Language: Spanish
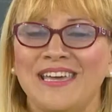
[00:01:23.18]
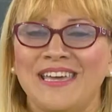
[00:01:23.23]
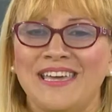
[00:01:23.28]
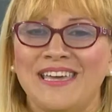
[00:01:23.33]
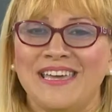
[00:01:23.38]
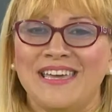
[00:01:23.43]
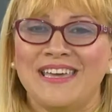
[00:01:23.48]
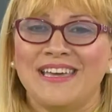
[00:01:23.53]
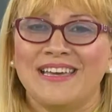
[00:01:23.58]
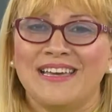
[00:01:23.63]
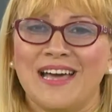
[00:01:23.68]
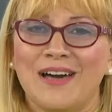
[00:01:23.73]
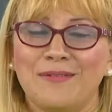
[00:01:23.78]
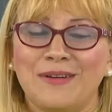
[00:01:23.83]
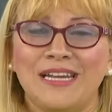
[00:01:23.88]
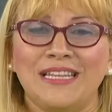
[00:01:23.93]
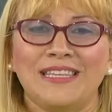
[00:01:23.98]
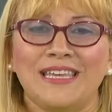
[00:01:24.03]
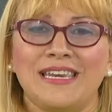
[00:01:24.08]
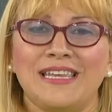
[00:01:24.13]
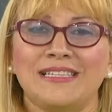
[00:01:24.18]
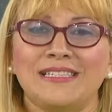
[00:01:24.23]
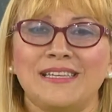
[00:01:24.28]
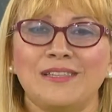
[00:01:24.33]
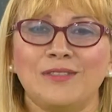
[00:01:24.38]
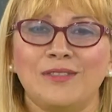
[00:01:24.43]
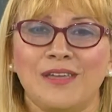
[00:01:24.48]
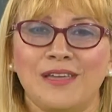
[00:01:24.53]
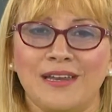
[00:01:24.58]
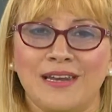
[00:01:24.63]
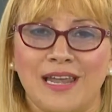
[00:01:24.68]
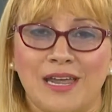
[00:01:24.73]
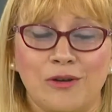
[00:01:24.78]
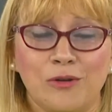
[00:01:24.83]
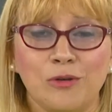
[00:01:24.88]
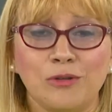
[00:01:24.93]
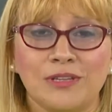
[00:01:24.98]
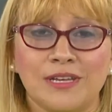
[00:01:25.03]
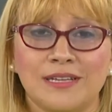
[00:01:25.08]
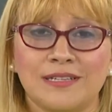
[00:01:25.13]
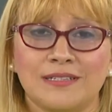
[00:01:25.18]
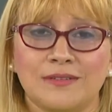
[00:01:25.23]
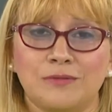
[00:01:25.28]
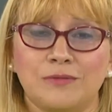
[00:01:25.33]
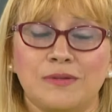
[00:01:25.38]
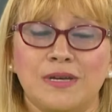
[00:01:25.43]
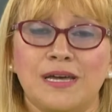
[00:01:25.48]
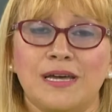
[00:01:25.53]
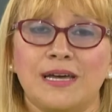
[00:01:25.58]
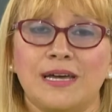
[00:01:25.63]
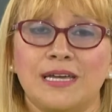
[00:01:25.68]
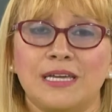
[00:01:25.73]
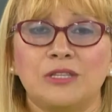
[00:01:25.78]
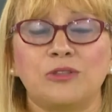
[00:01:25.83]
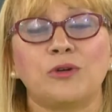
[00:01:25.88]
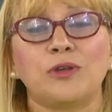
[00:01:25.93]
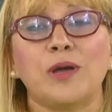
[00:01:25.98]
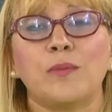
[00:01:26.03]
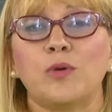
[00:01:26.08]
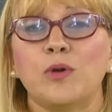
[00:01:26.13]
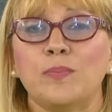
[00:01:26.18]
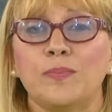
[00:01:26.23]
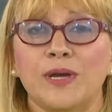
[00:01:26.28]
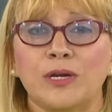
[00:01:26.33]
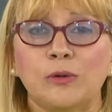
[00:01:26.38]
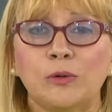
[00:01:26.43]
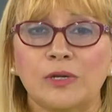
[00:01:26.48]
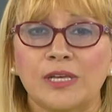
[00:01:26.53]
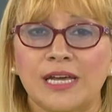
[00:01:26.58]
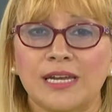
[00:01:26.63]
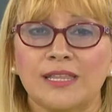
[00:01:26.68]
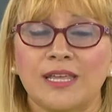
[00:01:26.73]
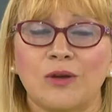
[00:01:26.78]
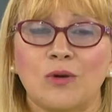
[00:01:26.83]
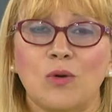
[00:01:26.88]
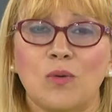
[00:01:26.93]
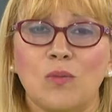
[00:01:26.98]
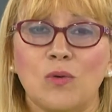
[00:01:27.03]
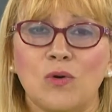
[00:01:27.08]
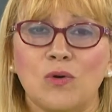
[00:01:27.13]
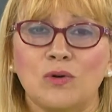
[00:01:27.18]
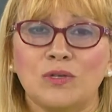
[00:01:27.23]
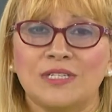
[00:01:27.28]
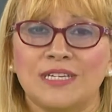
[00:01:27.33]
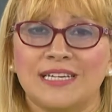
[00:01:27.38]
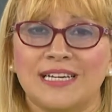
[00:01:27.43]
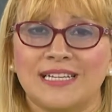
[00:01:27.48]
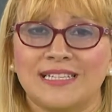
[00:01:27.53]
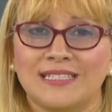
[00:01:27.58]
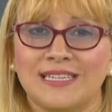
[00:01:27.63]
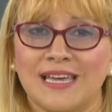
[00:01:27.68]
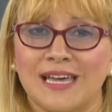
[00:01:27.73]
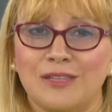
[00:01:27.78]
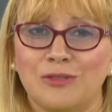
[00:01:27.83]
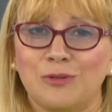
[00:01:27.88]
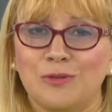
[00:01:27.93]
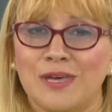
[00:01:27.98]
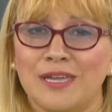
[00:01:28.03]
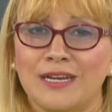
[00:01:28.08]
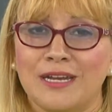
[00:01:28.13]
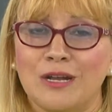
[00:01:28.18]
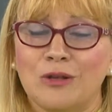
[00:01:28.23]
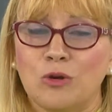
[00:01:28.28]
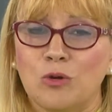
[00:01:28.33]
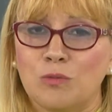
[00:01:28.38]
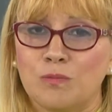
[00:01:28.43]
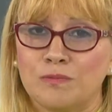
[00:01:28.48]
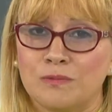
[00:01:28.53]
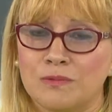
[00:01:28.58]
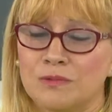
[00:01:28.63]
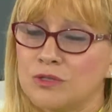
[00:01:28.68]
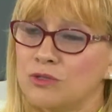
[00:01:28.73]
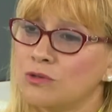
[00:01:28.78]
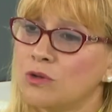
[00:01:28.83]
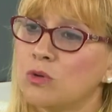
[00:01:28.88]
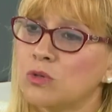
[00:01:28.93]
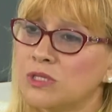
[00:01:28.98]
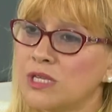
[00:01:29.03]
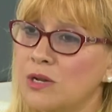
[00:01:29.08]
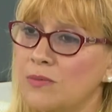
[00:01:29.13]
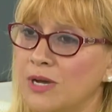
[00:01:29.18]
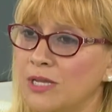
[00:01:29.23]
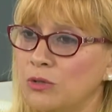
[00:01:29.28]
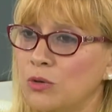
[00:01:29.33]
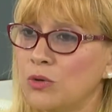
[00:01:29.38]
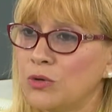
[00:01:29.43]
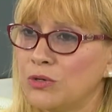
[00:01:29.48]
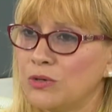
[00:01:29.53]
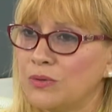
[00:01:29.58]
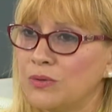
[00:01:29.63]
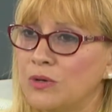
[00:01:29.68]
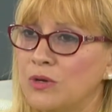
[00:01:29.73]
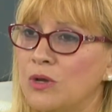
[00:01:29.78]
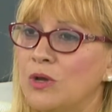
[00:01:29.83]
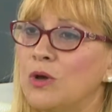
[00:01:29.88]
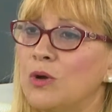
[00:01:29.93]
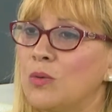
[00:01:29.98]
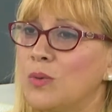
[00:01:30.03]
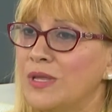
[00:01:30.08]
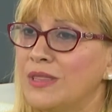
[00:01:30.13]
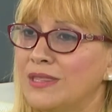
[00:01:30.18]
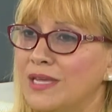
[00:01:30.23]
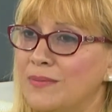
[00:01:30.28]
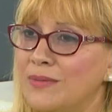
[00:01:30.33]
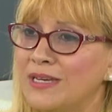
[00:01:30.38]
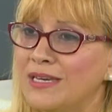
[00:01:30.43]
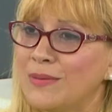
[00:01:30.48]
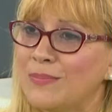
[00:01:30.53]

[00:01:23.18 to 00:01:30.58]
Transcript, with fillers: eh, Gabriel, tienes en, las notas una historia muy peculiar de cómo llegaste a estudiar en el conservatorio. Cuéntame, ¿qué